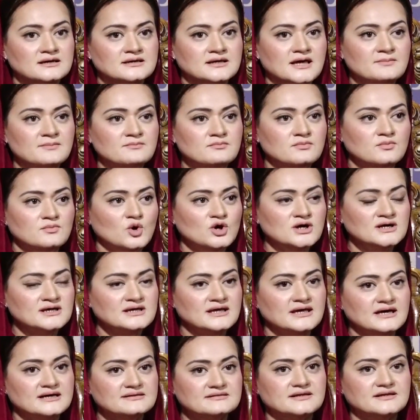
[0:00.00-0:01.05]
कि मुल्क
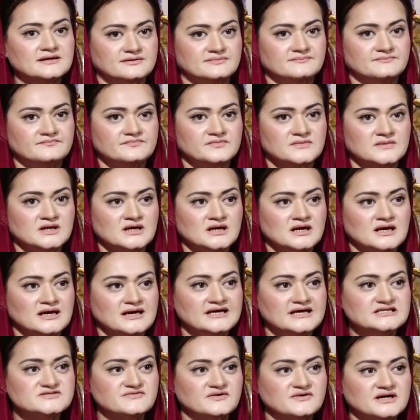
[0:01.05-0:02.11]
के अंदर
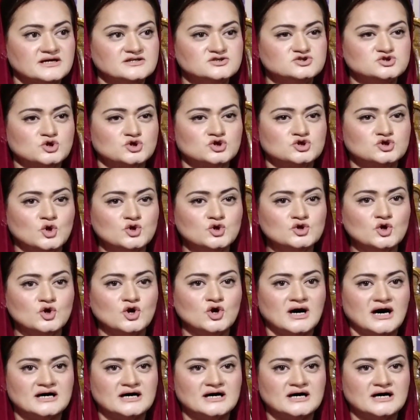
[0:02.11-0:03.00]
इस वक्त जो दोनों